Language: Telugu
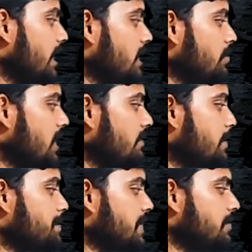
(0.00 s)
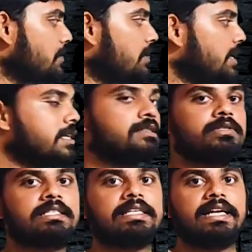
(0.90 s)
ఇక్కడ మళ్ళీ వెబ్ సర్వర్ కూడా
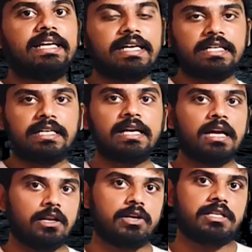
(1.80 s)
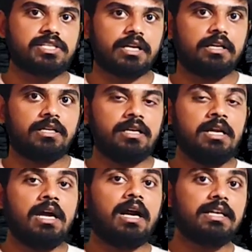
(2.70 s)
రీసోర్సెస్ డెడికేటెడ్గా ఎలొకేట్ చేయాలి
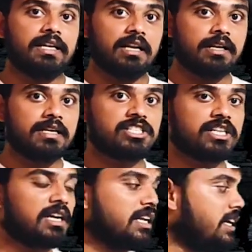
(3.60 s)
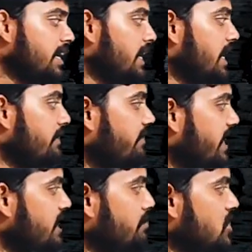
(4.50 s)
అట్లా ఎలొకేట్ చేయాలి అని అంటే
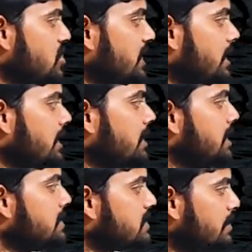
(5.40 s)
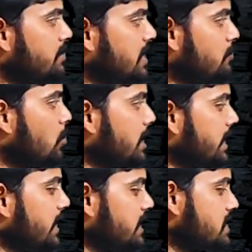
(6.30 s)
వీటి మధ్య సంథింగ్
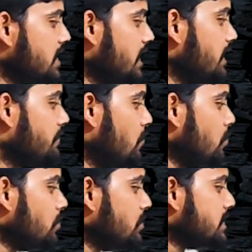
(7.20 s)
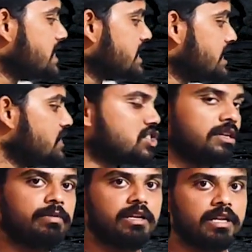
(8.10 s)
ఒకటి అనేది జరగాలి ఈ ఫోర్ కోర్ సిక్స్టీన్
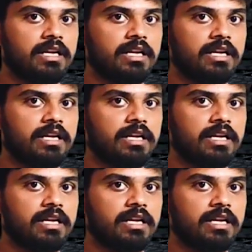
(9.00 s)
జీబీ